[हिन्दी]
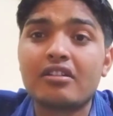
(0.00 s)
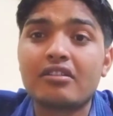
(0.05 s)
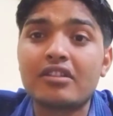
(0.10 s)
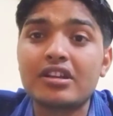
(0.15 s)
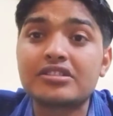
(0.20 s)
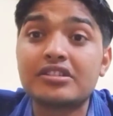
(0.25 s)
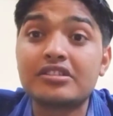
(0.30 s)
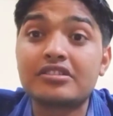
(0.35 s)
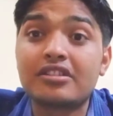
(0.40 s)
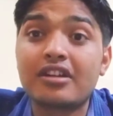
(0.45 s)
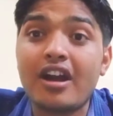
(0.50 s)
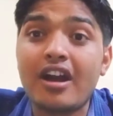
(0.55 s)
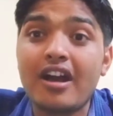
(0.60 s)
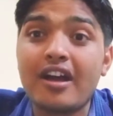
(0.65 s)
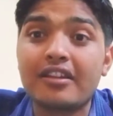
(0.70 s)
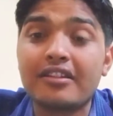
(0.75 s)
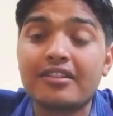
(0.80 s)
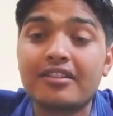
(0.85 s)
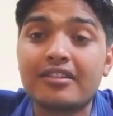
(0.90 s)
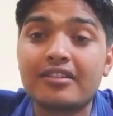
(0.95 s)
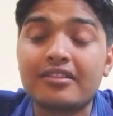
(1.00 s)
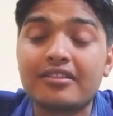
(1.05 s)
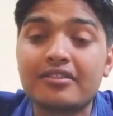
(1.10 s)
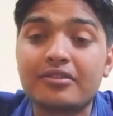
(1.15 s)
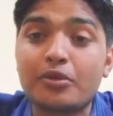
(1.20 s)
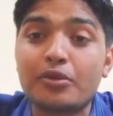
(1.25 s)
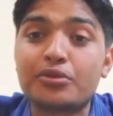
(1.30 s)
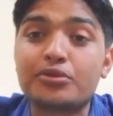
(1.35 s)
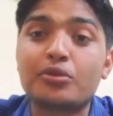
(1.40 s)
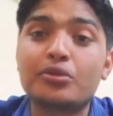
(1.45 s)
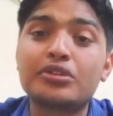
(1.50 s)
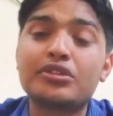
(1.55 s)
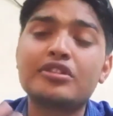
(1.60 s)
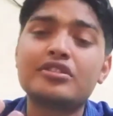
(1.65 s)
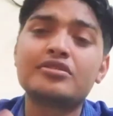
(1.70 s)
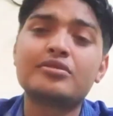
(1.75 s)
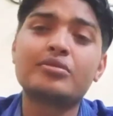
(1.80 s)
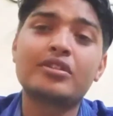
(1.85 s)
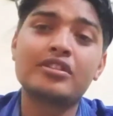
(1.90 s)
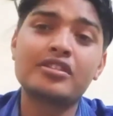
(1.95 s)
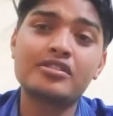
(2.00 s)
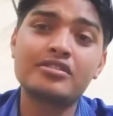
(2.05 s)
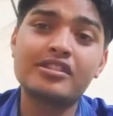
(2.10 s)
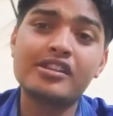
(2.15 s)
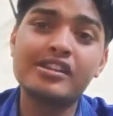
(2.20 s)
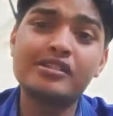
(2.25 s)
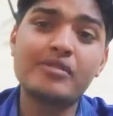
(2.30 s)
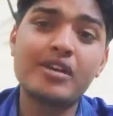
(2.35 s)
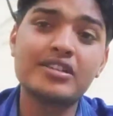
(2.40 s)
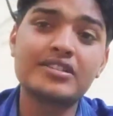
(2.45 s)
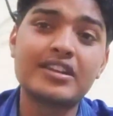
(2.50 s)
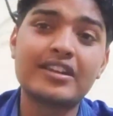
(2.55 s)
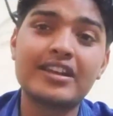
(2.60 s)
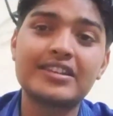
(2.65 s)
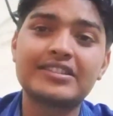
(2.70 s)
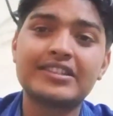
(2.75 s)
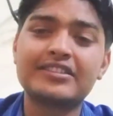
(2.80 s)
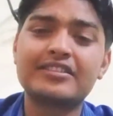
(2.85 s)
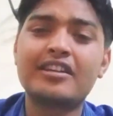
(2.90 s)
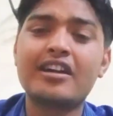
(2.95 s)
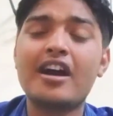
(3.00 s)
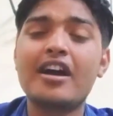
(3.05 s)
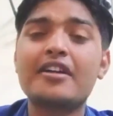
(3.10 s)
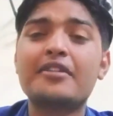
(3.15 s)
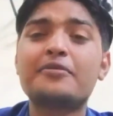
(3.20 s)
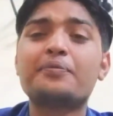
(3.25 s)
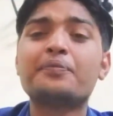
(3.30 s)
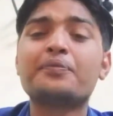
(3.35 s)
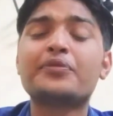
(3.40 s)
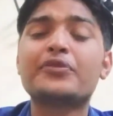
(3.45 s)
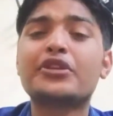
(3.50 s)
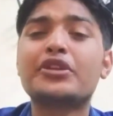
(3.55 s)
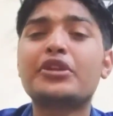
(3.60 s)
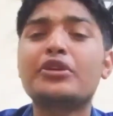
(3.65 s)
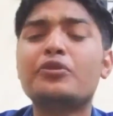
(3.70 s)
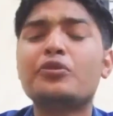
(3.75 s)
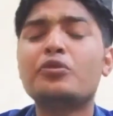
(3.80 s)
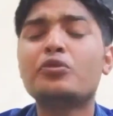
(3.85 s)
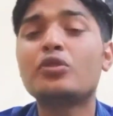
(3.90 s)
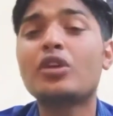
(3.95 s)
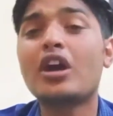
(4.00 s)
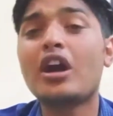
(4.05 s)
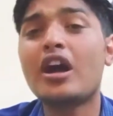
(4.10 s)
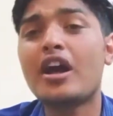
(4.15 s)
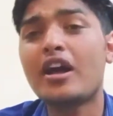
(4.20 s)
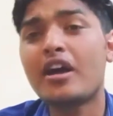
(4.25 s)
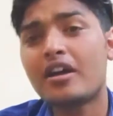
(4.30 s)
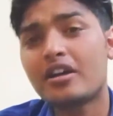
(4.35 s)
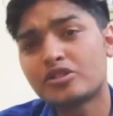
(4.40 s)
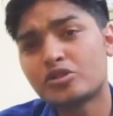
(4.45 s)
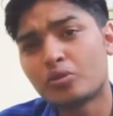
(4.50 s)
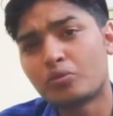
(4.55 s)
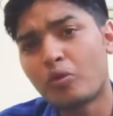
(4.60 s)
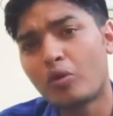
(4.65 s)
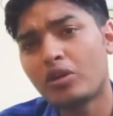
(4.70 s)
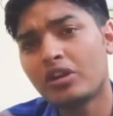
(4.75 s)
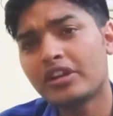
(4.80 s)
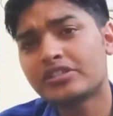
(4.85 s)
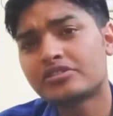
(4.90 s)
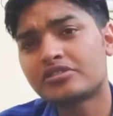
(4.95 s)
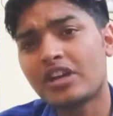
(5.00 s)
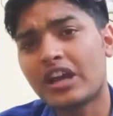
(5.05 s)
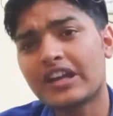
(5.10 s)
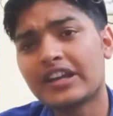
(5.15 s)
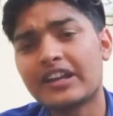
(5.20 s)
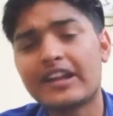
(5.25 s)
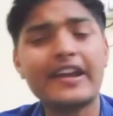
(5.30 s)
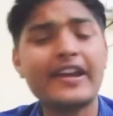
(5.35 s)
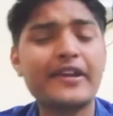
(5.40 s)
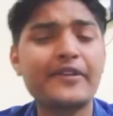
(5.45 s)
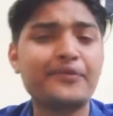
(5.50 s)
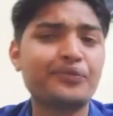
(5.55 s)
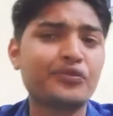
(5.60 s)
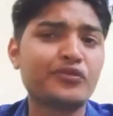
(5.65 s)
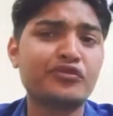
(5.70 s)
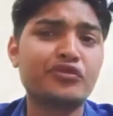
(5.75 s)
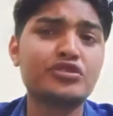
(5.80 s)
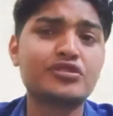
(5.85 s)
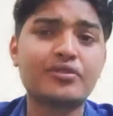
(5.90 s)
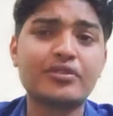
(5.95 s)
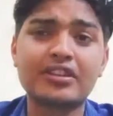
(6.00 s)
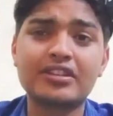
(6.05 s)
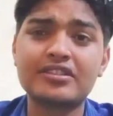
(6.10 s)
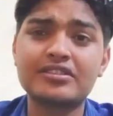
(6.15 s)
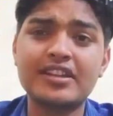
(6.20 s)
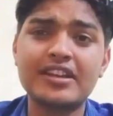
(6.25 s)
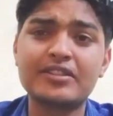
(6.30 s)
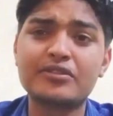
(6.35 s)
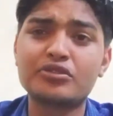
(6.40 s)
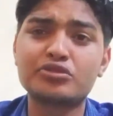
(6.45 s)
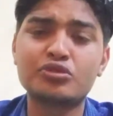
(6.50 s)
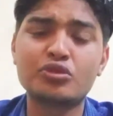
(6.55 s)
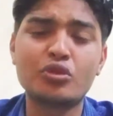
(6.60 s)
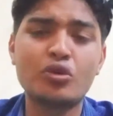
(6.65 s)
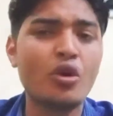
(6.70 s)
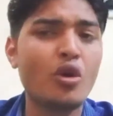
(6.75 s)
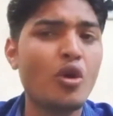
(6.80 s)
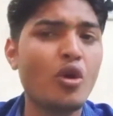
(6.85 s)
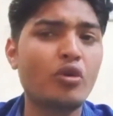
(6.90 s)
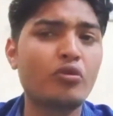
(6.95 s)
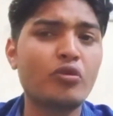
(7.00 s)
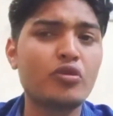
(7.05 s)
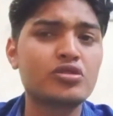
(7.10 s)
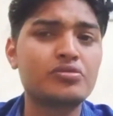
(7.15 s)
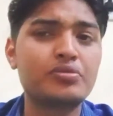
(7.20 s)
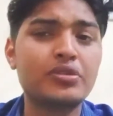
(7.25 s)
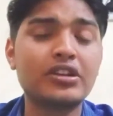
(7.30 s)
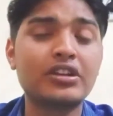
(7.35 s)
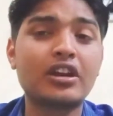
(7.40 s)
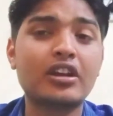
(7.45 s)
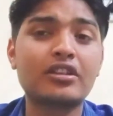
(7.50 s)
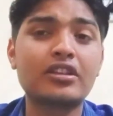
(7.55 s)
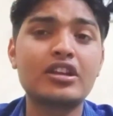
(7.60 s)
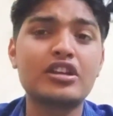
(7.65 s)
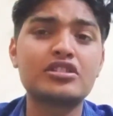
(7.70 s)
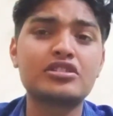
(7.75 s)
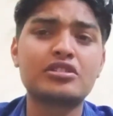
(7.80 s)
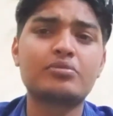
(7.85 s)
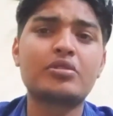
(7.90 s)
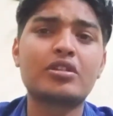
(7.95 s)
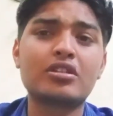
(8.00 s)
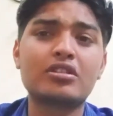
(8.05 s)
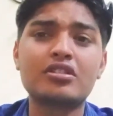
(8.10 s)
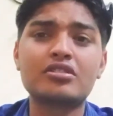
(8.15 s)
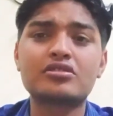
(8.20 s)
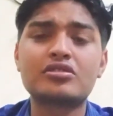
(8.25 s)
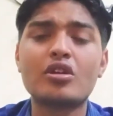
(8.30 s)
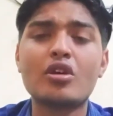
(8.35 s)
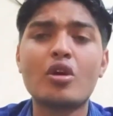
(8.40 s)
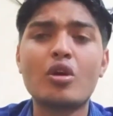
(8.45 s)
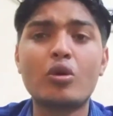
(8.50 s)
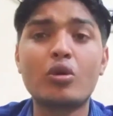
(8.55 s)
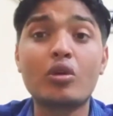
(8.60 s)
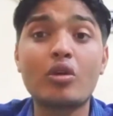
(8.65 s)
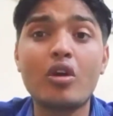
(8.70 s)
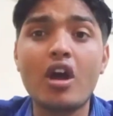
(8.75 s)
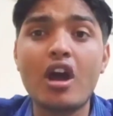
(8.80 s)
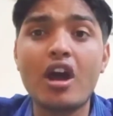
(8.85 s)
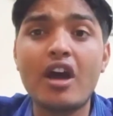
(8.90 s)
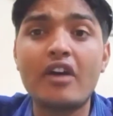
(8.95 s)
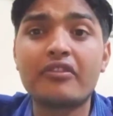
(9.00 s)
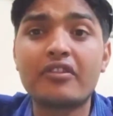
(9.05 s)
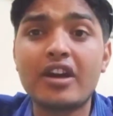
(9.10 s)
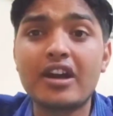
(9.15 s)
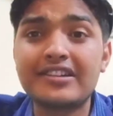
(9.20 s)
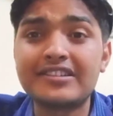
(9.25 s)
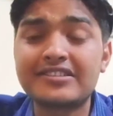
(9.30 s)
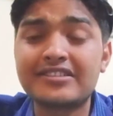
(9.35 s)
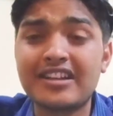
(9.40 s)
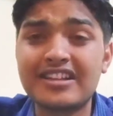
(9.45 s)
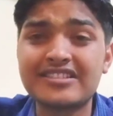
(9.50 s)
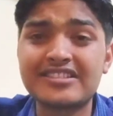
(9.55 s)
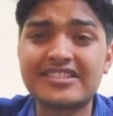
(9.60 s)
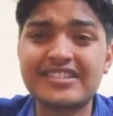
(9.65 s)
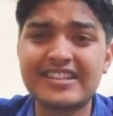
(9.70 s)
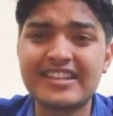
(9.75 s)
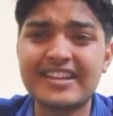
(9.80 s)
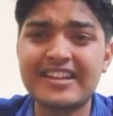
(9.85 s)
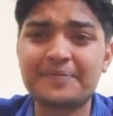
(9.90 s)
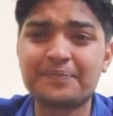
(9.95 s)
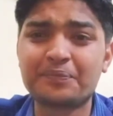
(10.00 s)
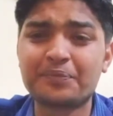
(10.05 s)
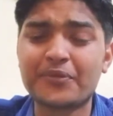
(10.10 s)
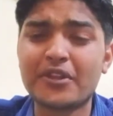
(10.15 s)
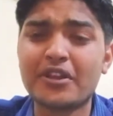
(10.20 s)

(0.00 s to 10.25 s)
रशीद खान दोस्तों इतने ज़बरदस्त गेंदबाज हैं रशीद खान कि उनका जो बॉलिंग स्टाइल है वो ज़बरदस्त है दोस्तों और वो स्पिन करते हैं ज़बरदस्त और अफ़गानिस्तान से हैं